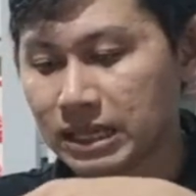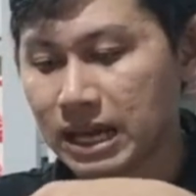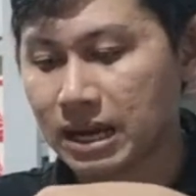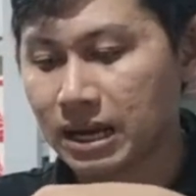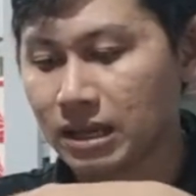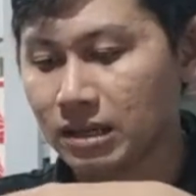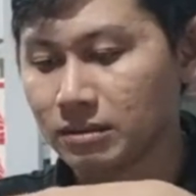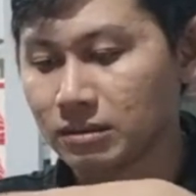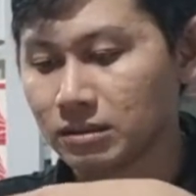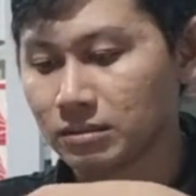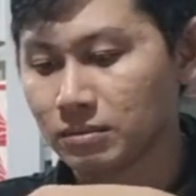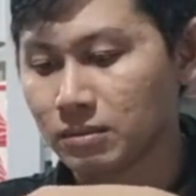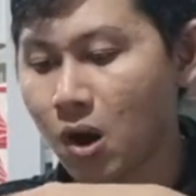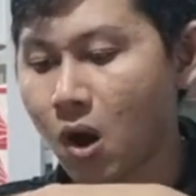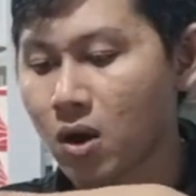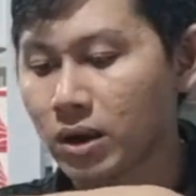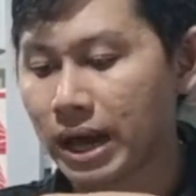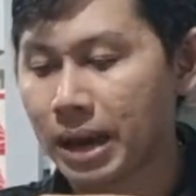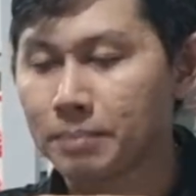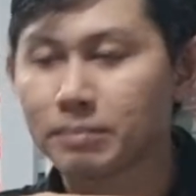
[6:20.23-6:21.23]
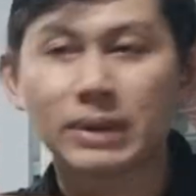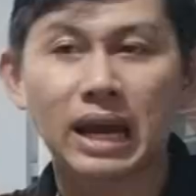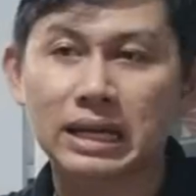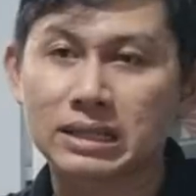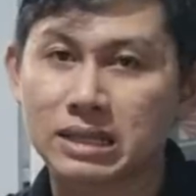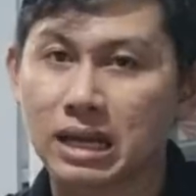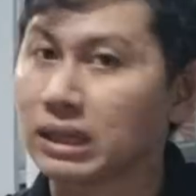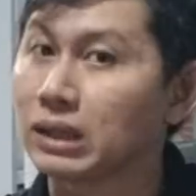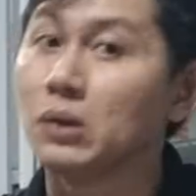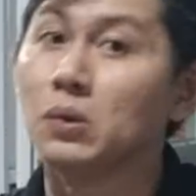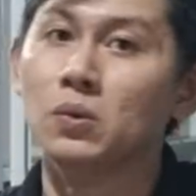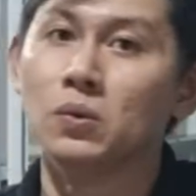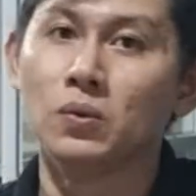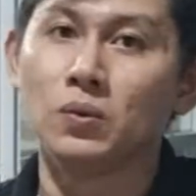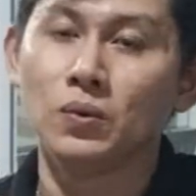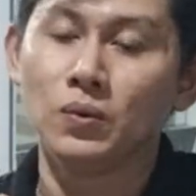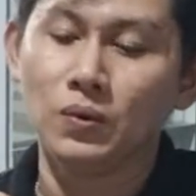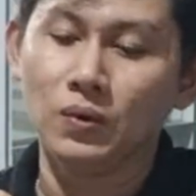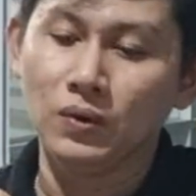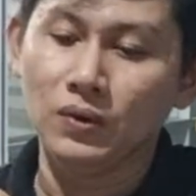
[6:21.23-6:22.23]
Chai này bo kẽm đặc sệt luôn.
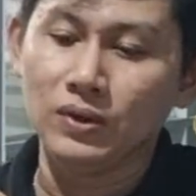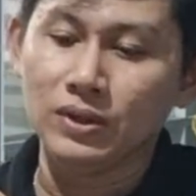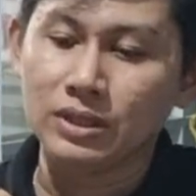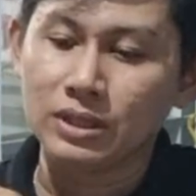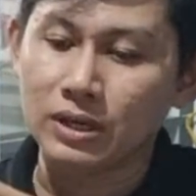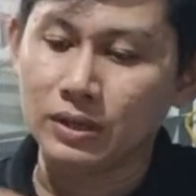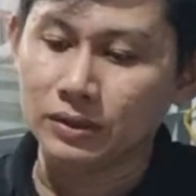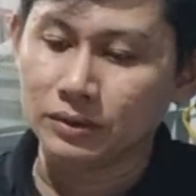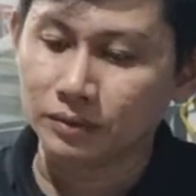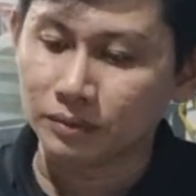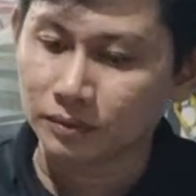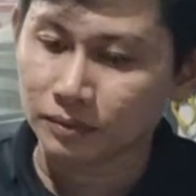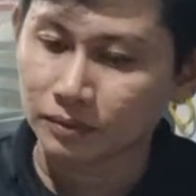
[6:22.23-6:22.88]
Rồi.